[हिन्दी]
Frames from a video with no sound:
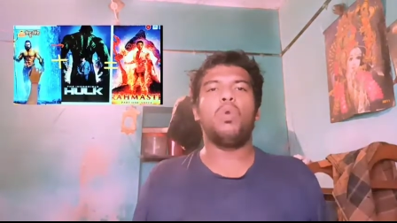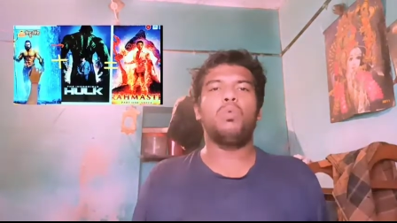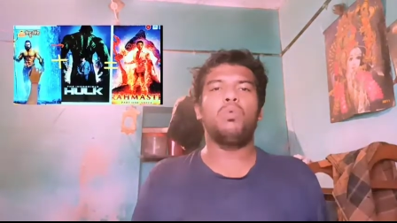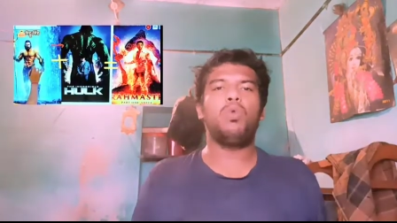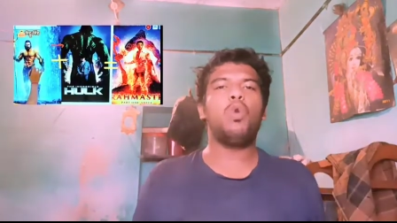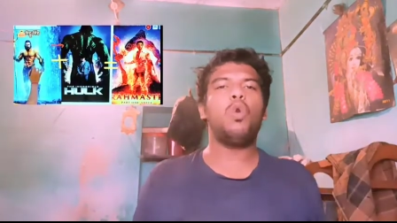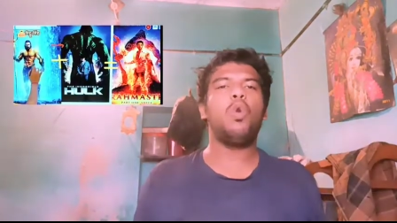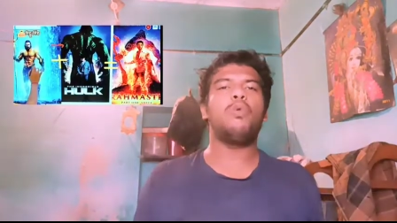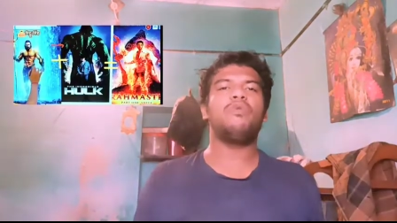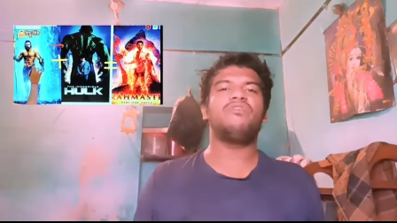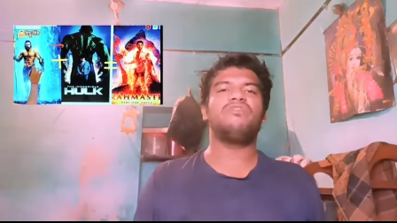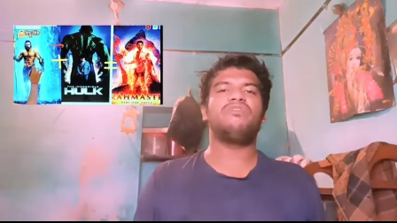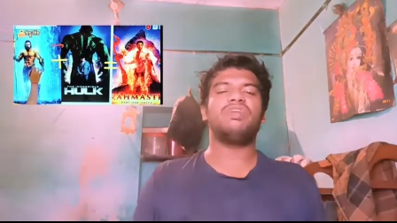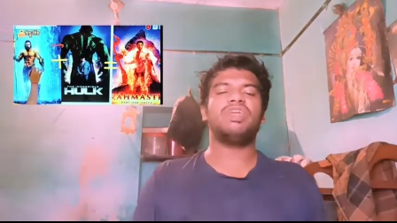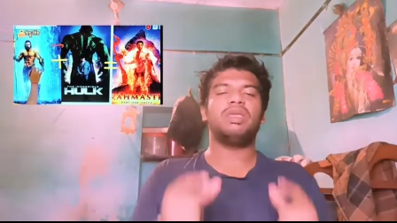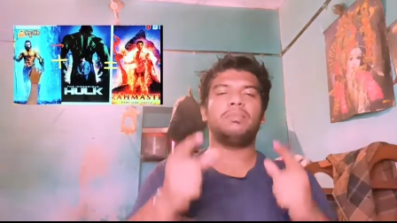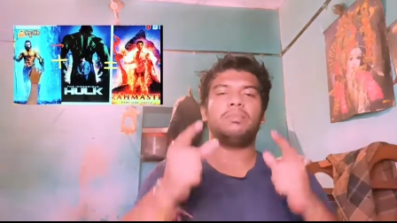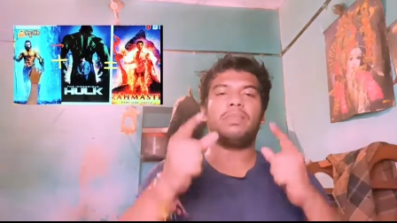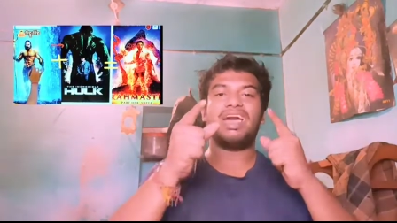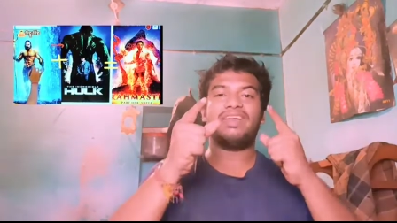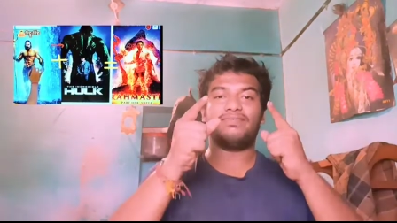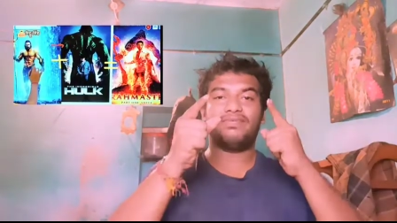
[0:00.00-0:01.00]
वो सी
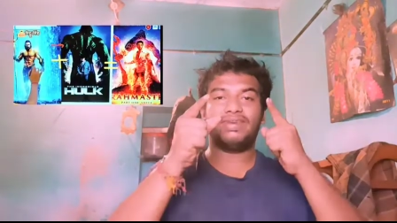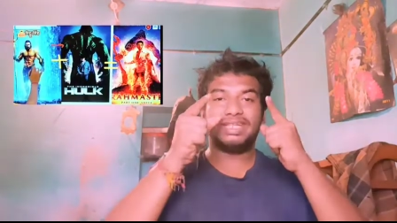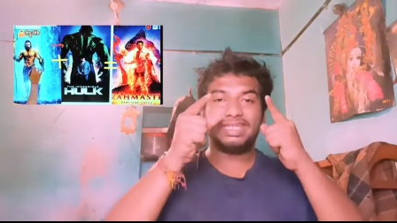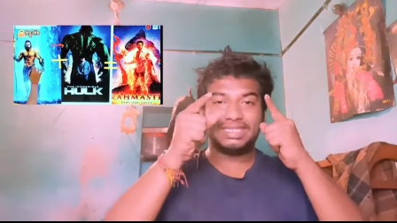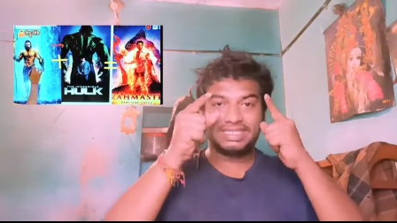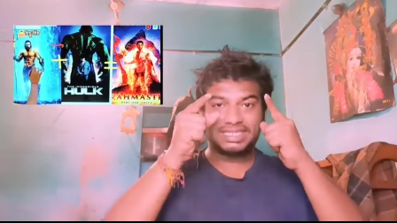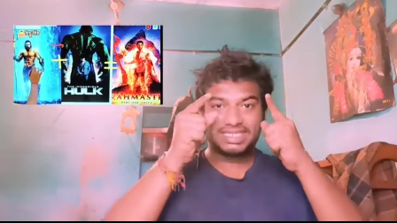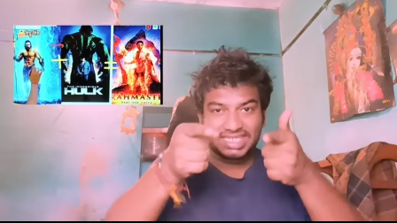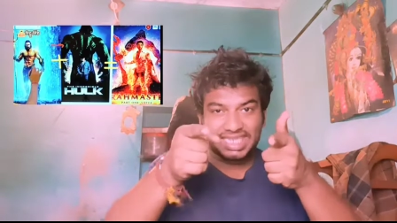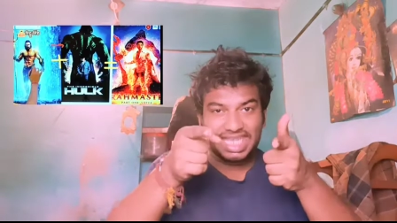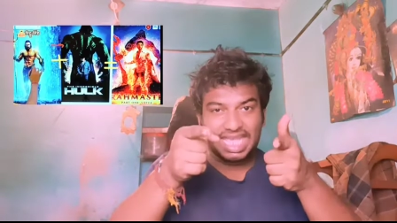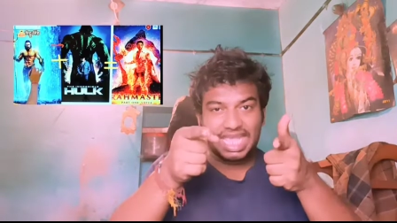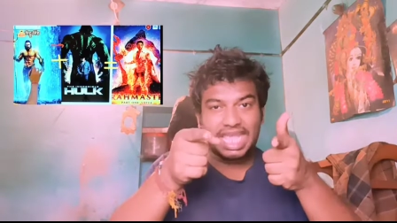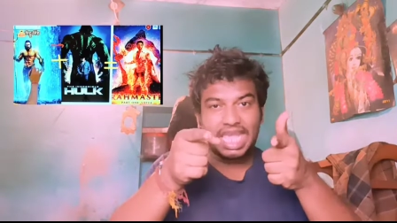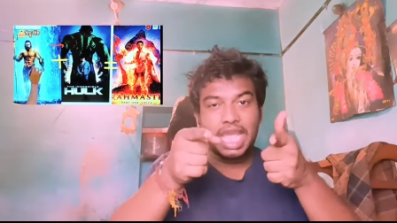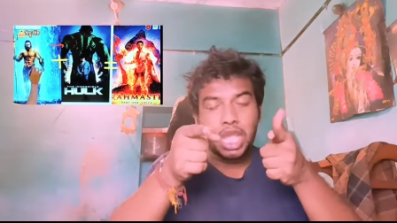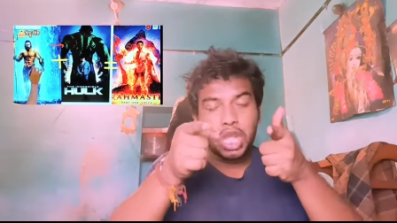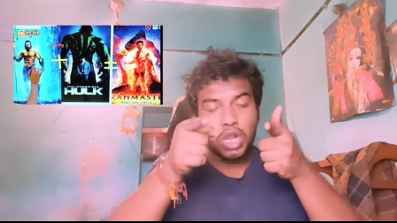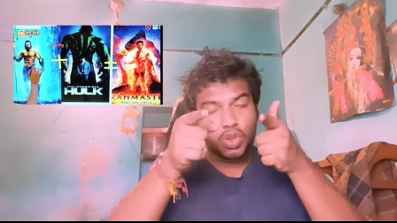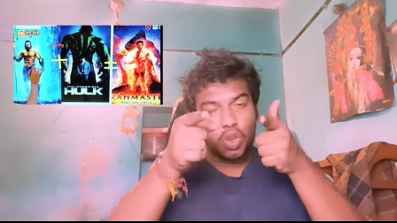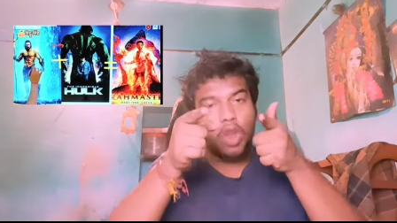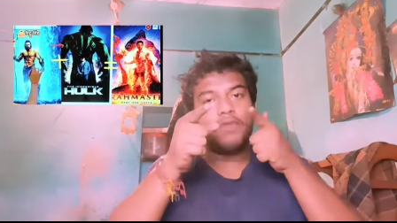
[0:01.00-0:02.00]
मार्फल से
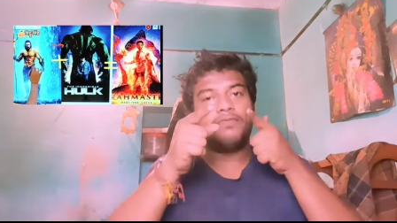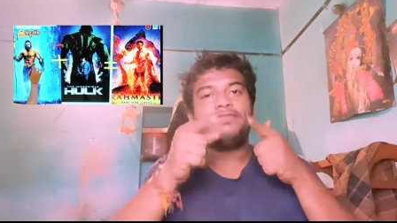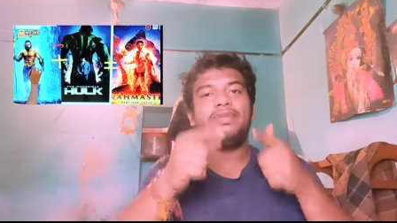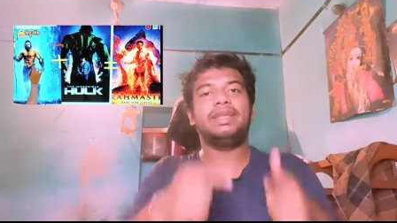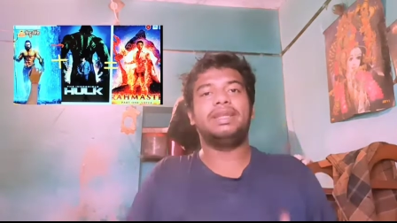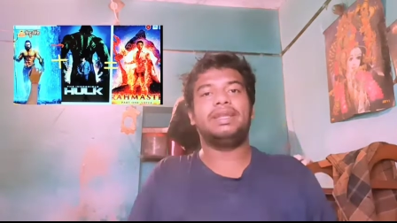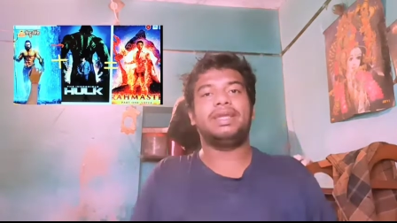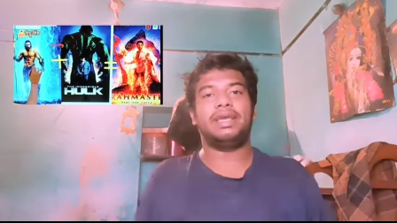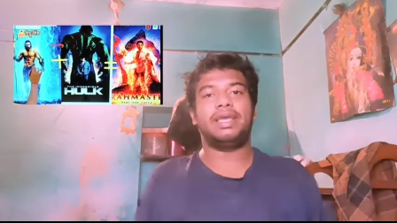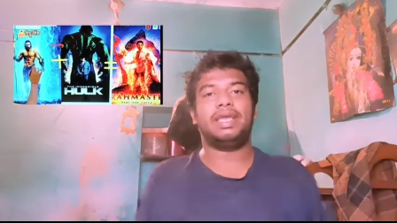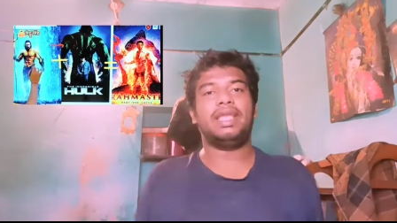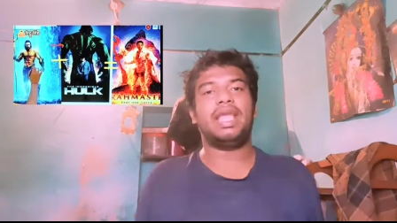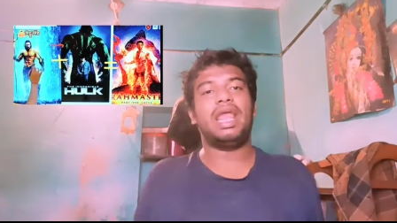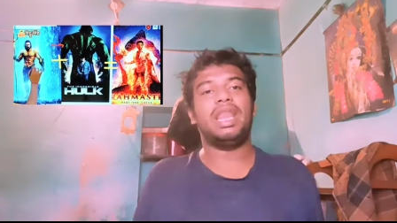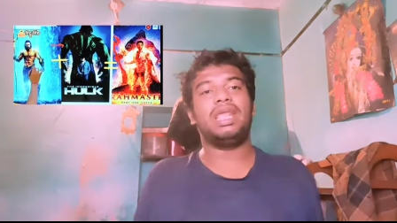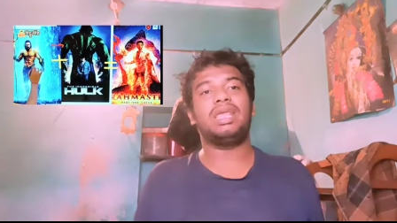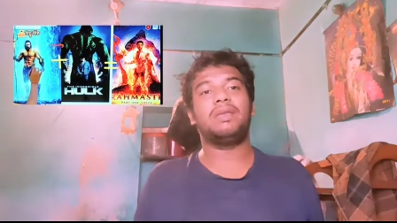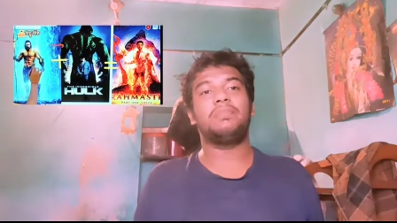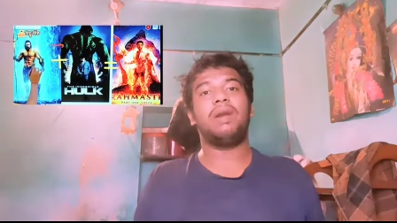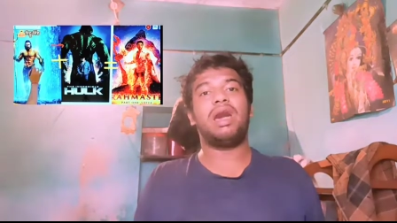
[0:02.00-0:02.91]
कॉपीड है यानी कि